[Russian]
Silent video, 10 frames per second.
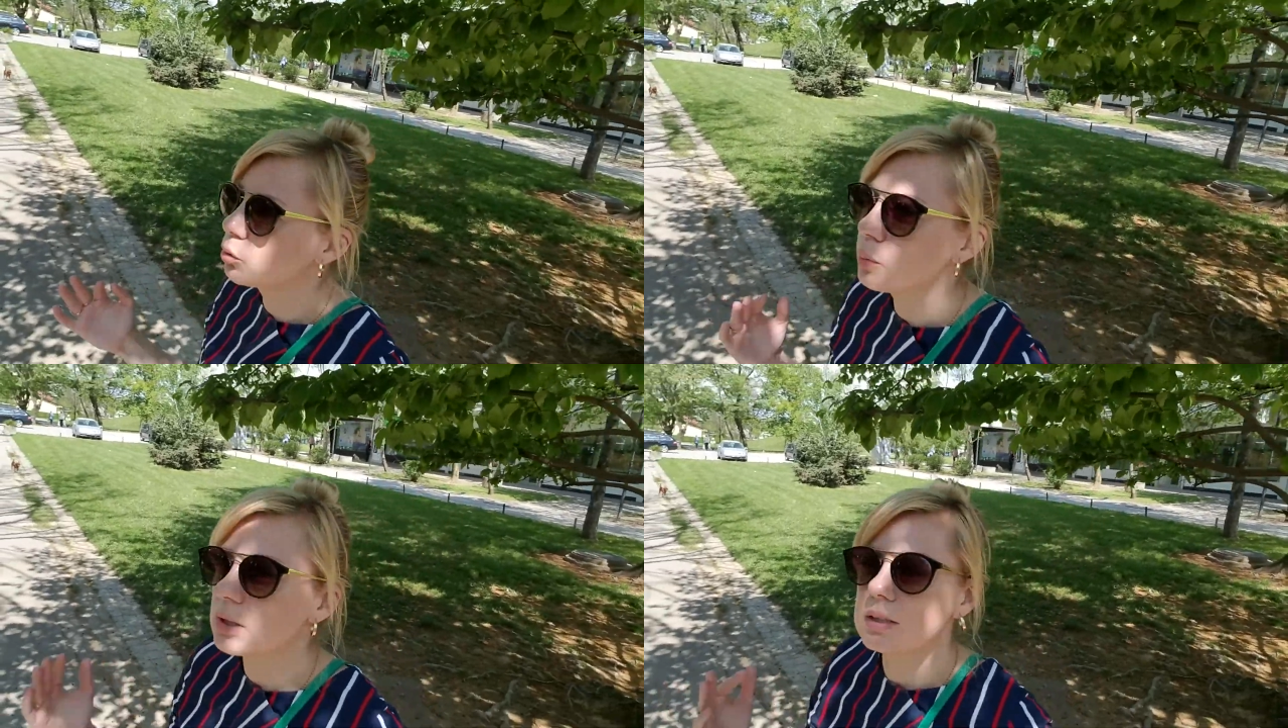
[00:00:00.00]

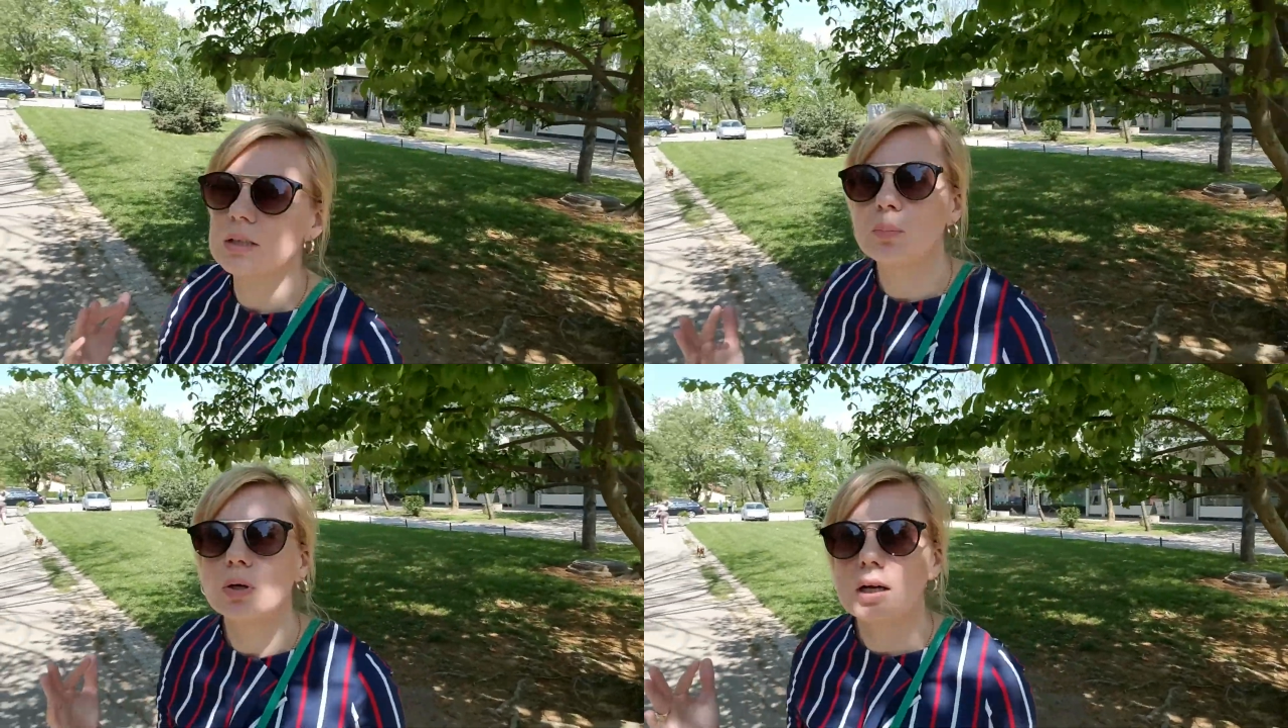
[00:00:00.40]
думать
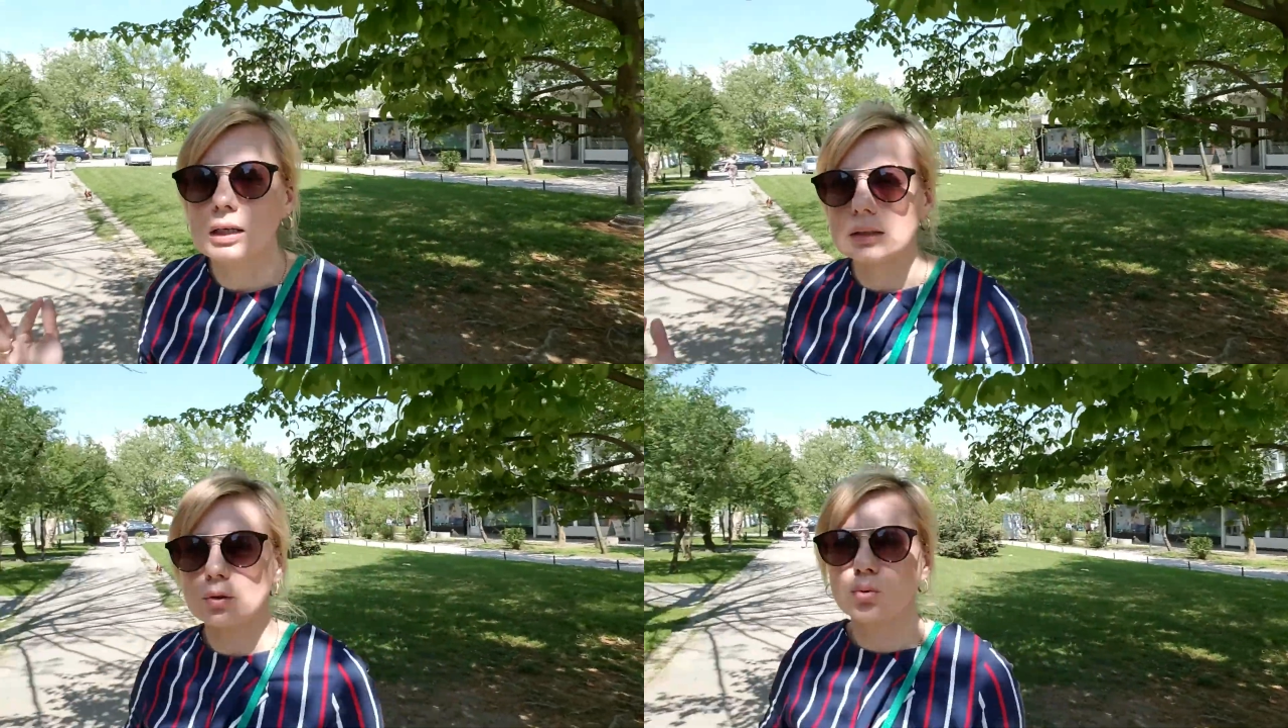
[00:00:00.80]

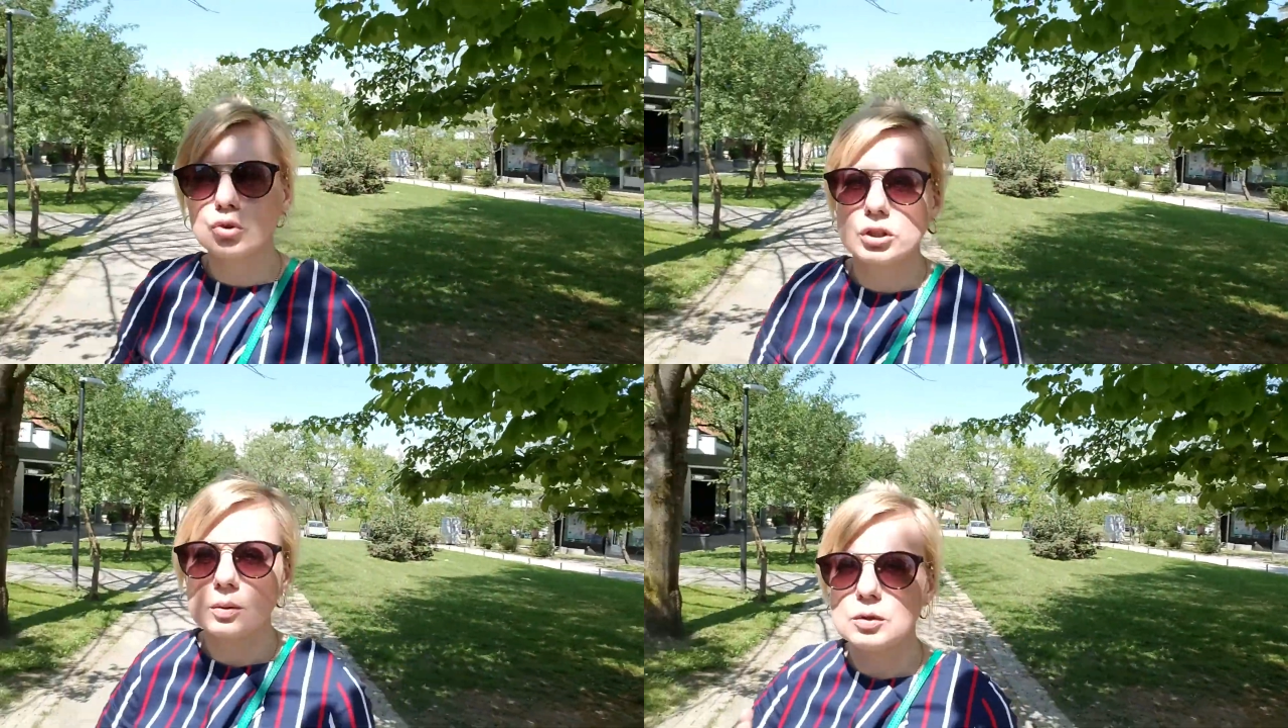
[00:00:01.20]
неправильно.
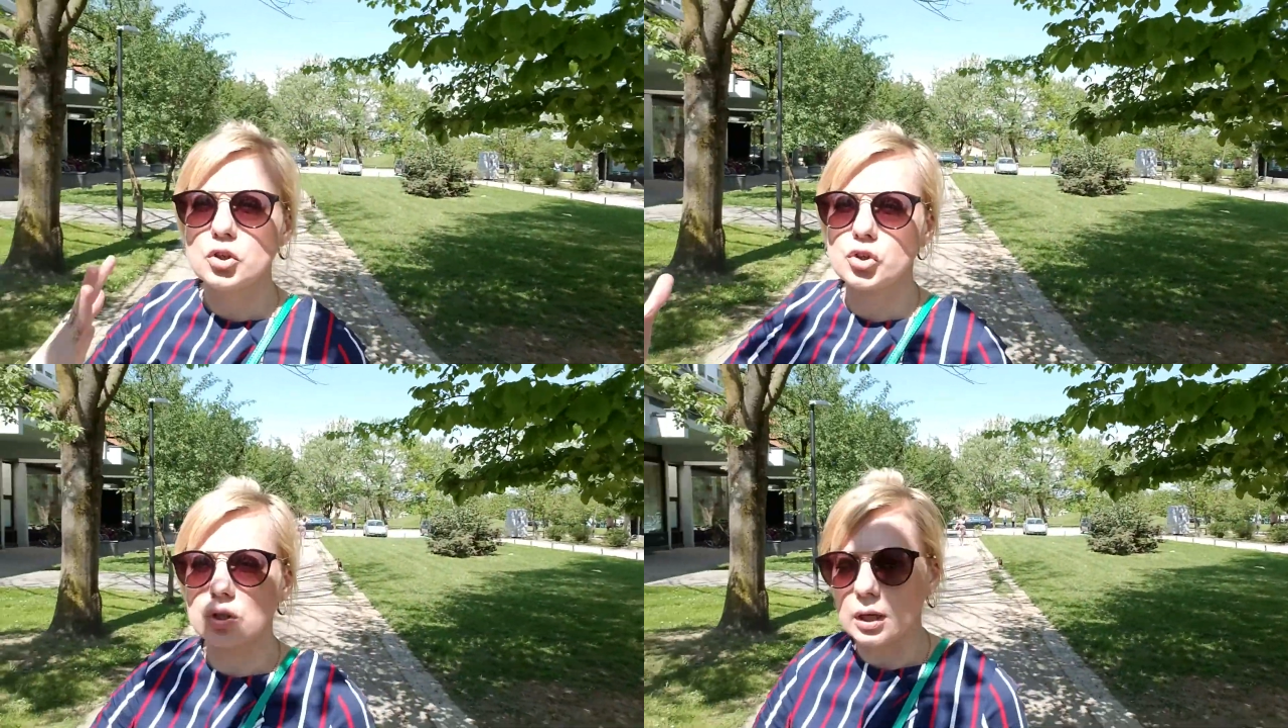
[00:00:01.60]
Нужно
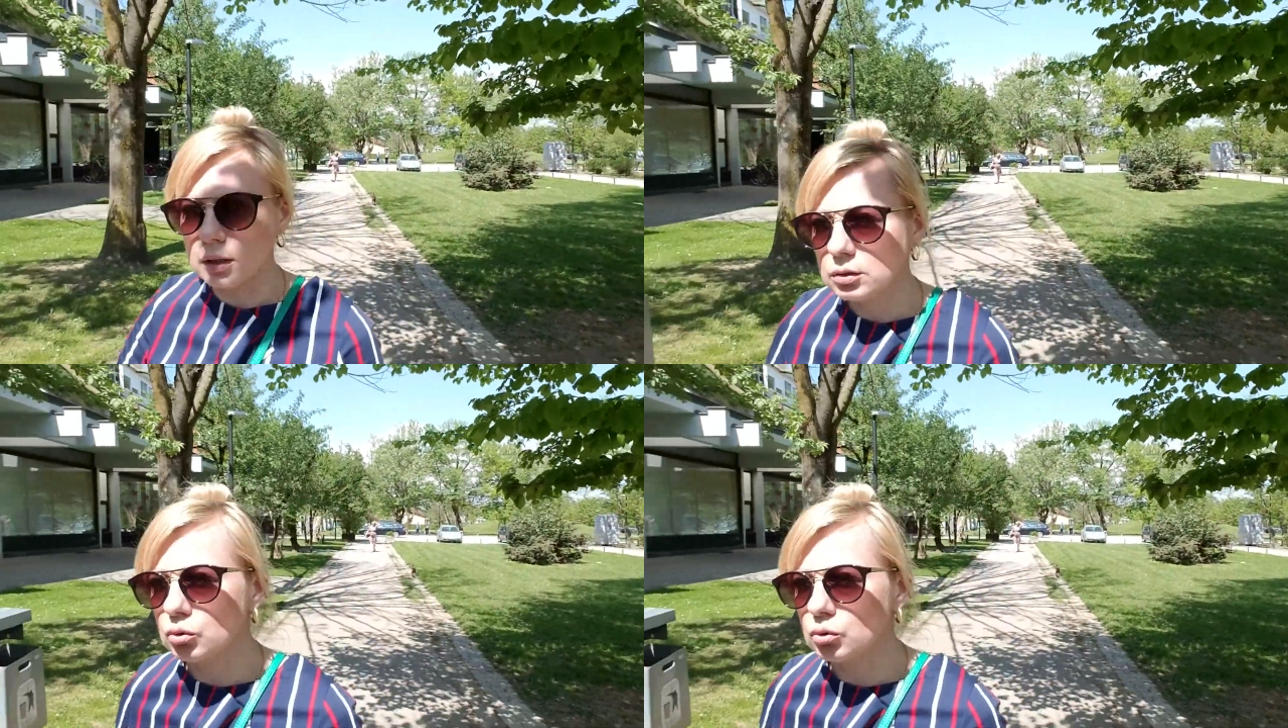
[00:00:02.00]
мечтать,